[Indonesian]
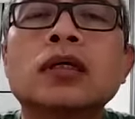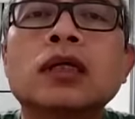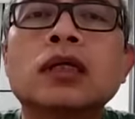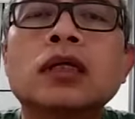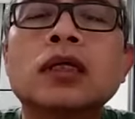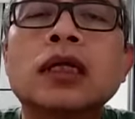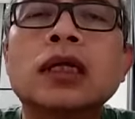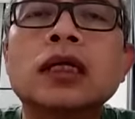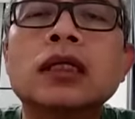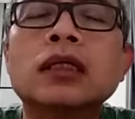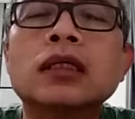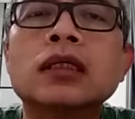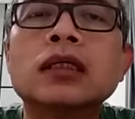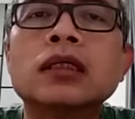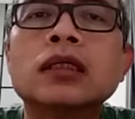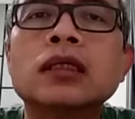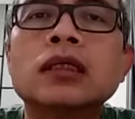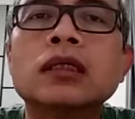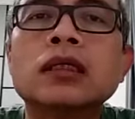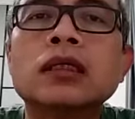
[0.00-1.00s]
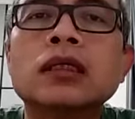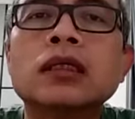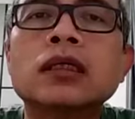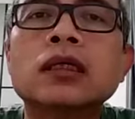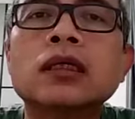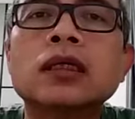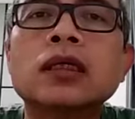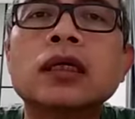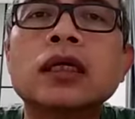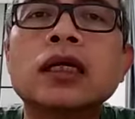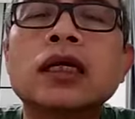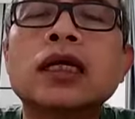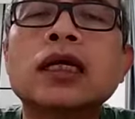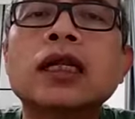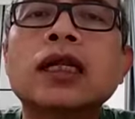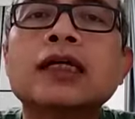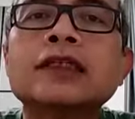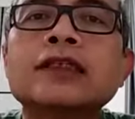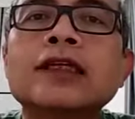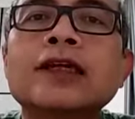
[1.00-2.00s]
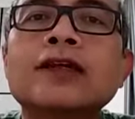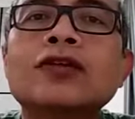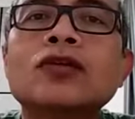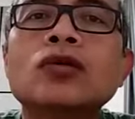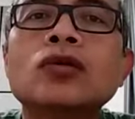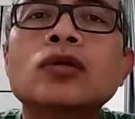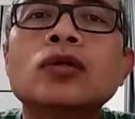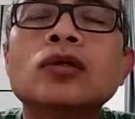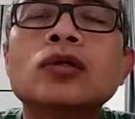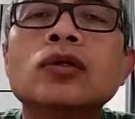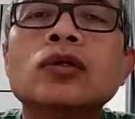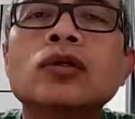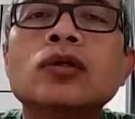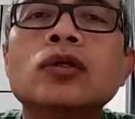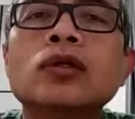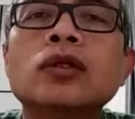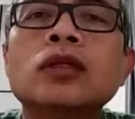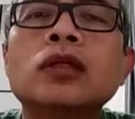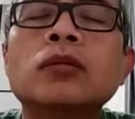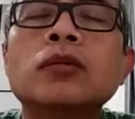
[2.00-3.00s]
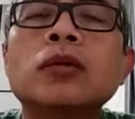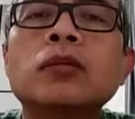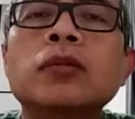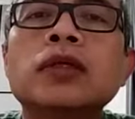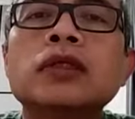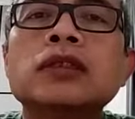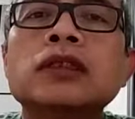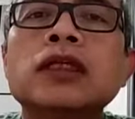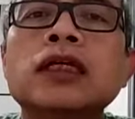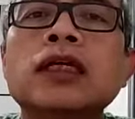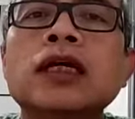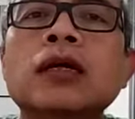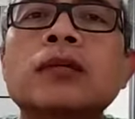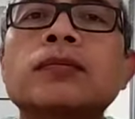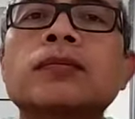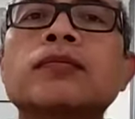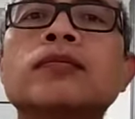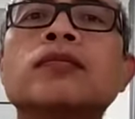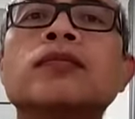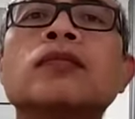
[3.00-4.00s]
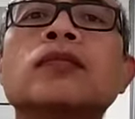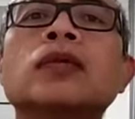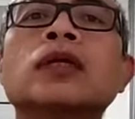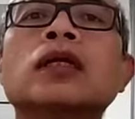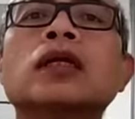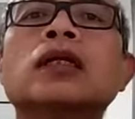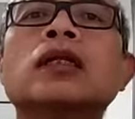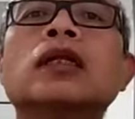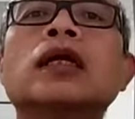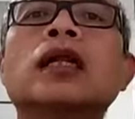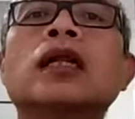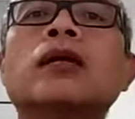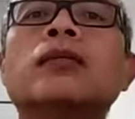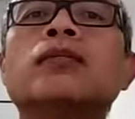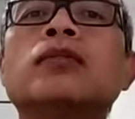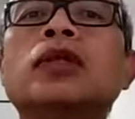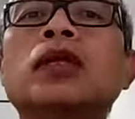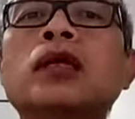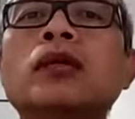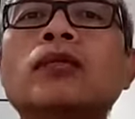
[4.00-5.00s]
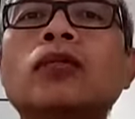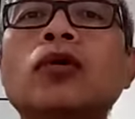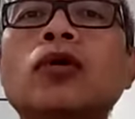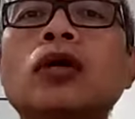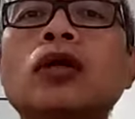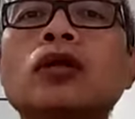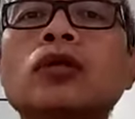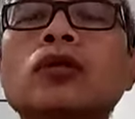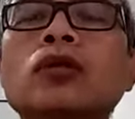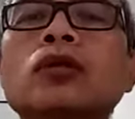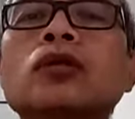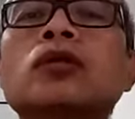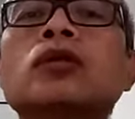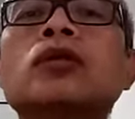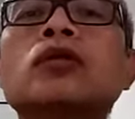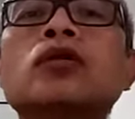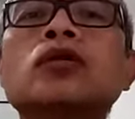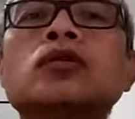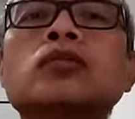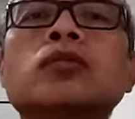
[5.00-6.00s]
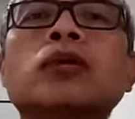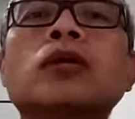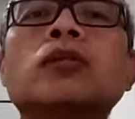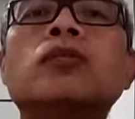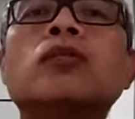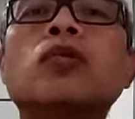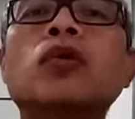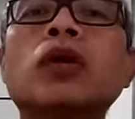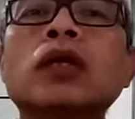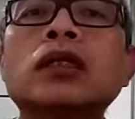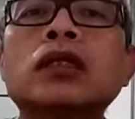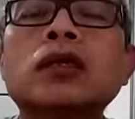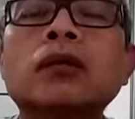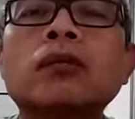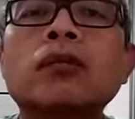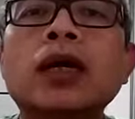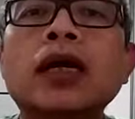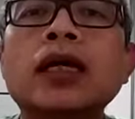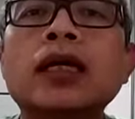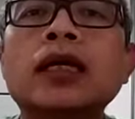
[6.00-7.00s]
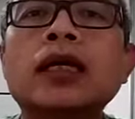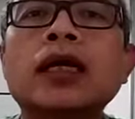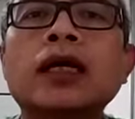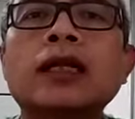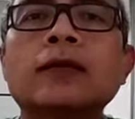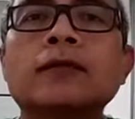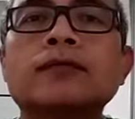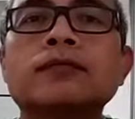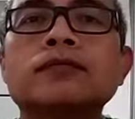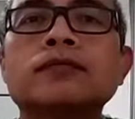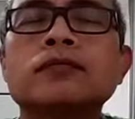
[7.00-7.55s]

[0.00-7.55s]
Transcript: dan ikhlas itu lebih bersikap dalam nerimo itu terus berbuat kebaikan.